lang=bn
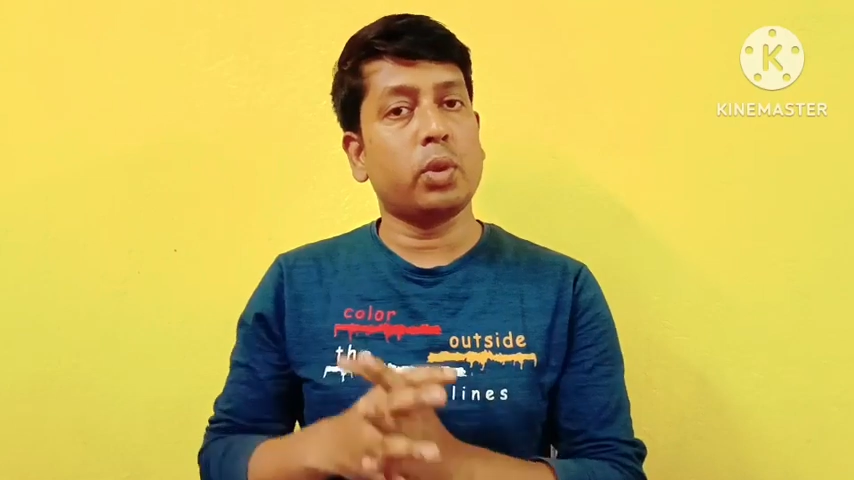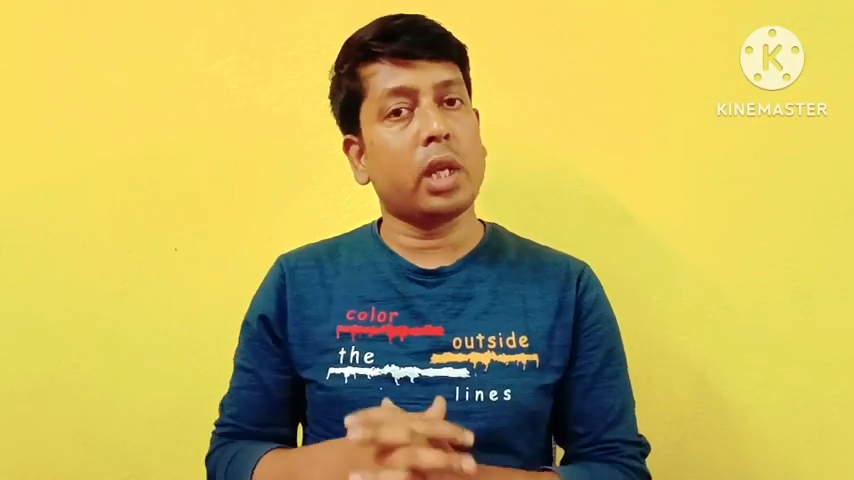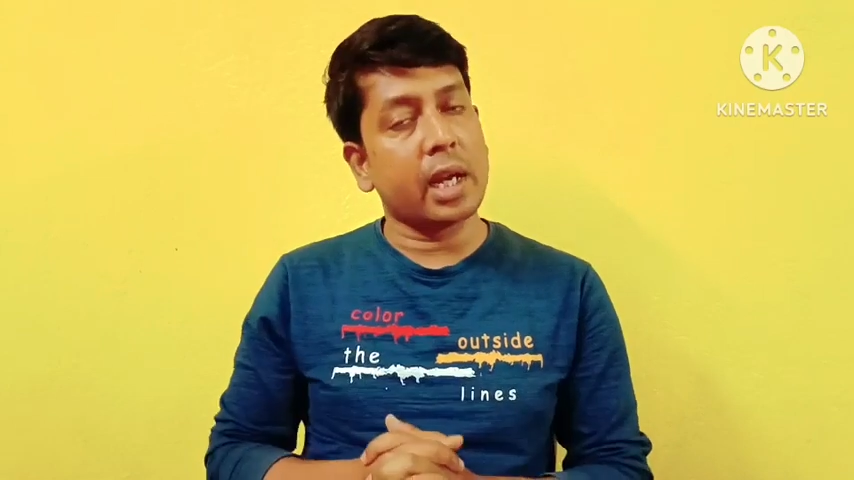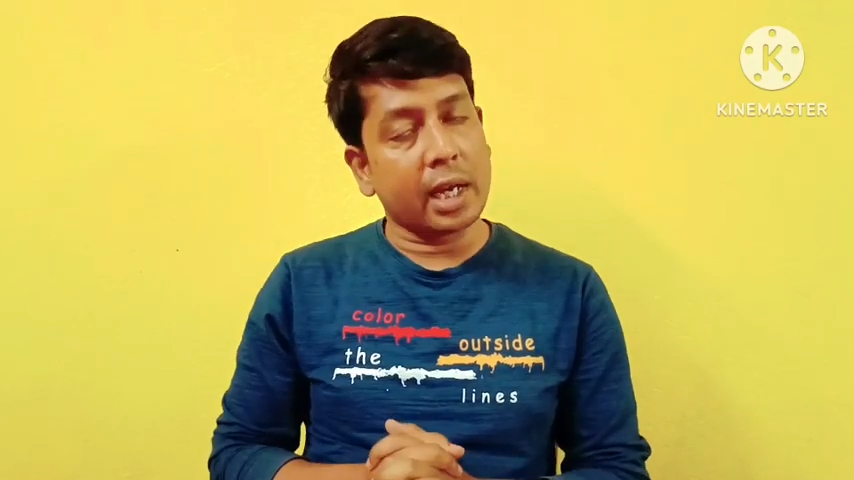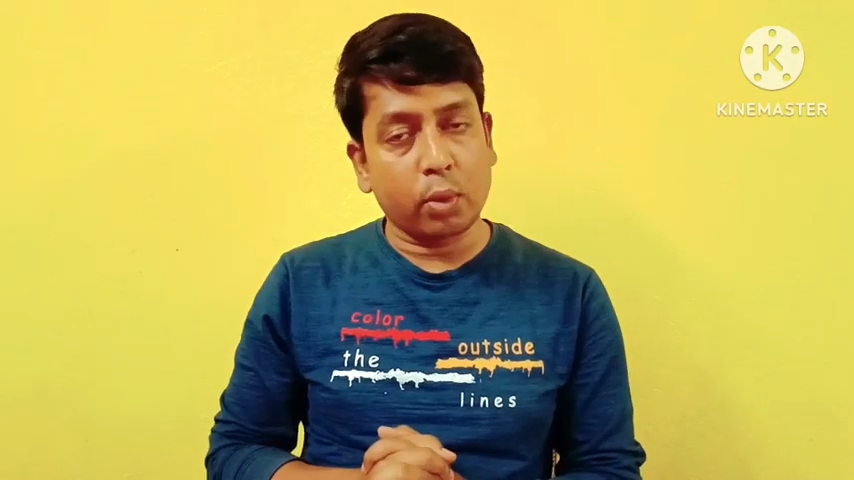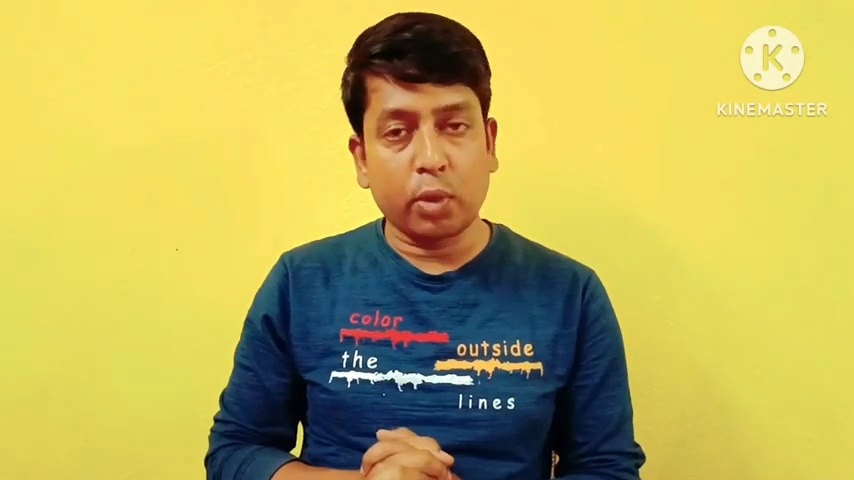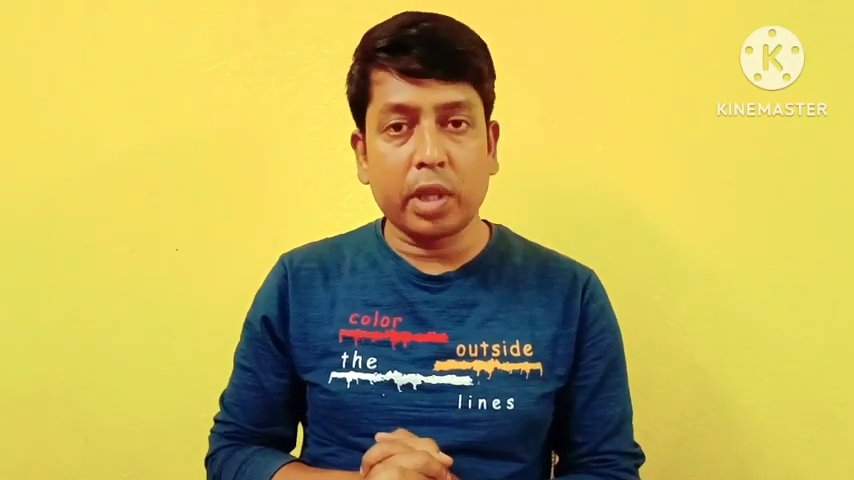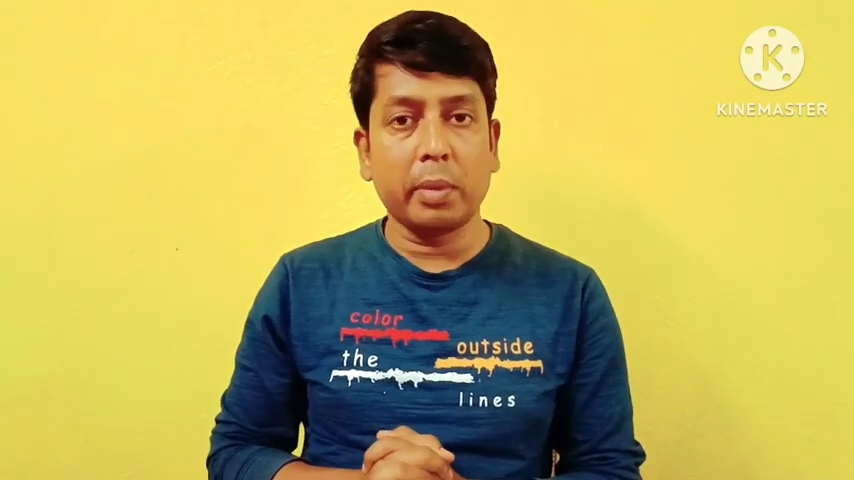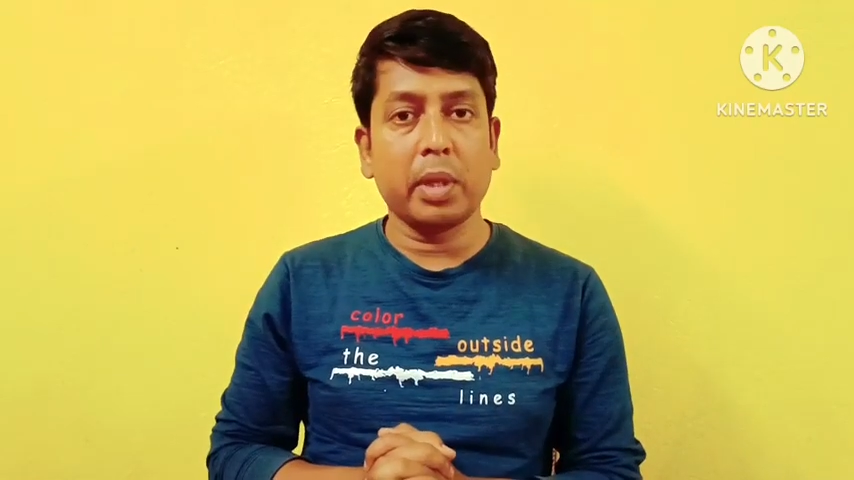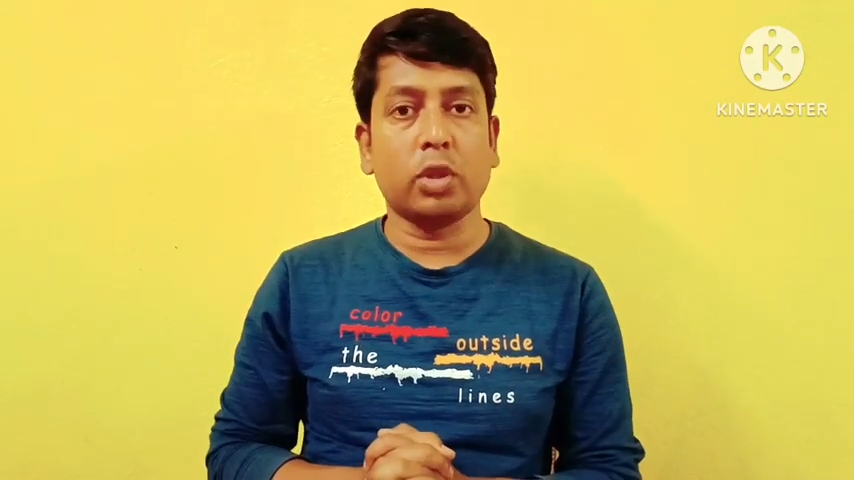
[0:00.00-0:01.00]
ওনারা রান্না
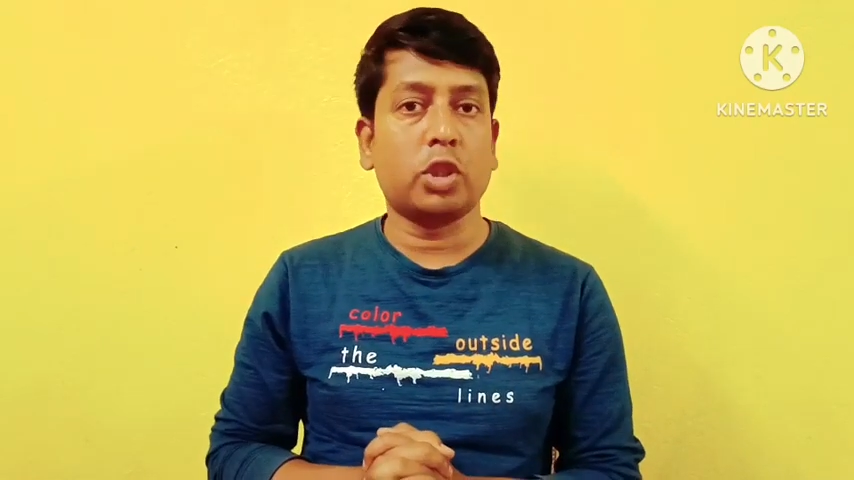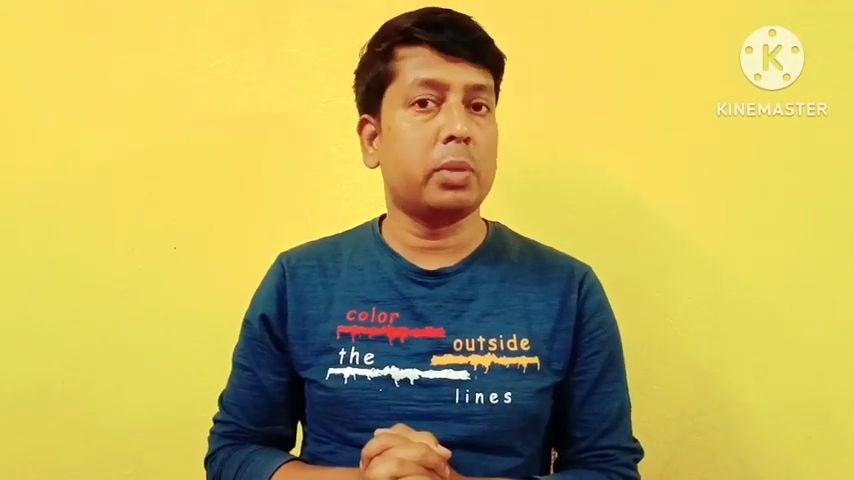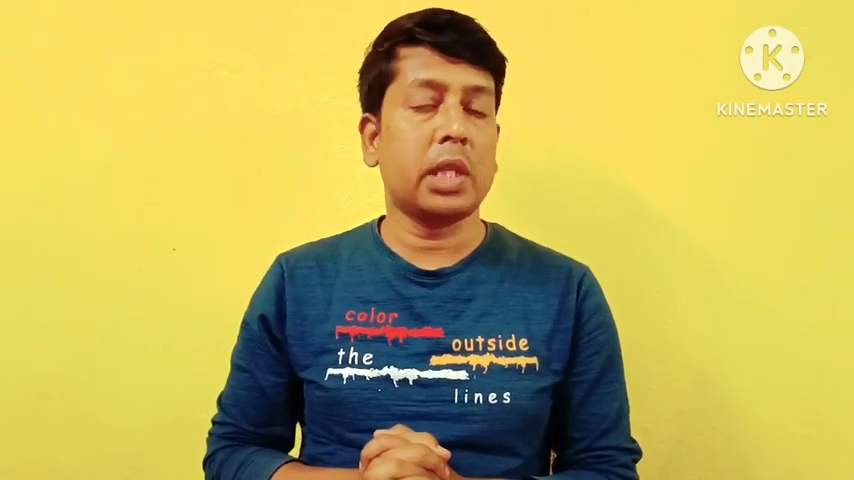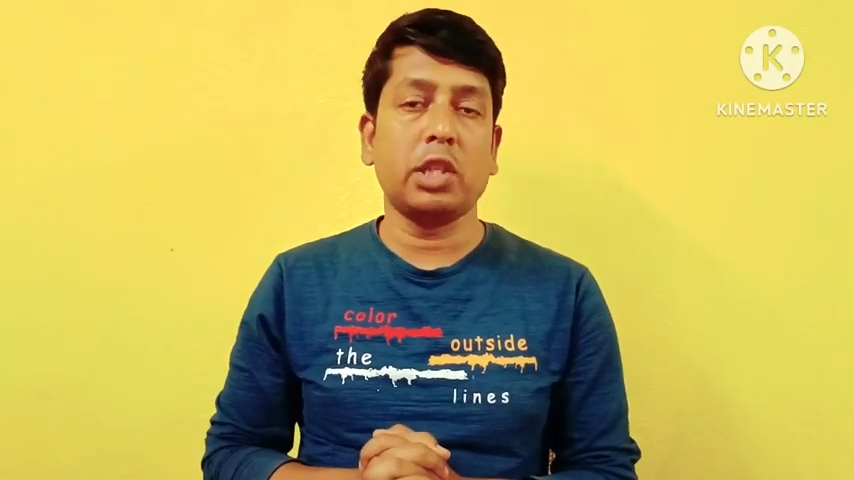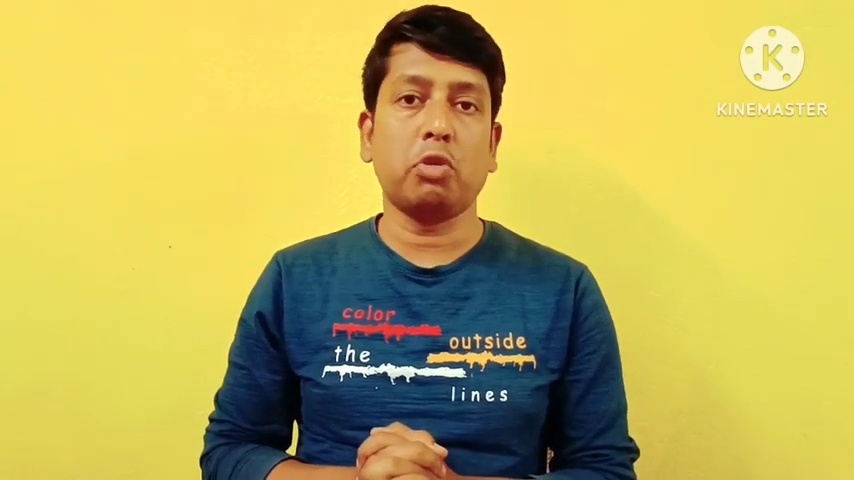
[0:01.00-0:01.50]
করে নেবেন অসুবিধা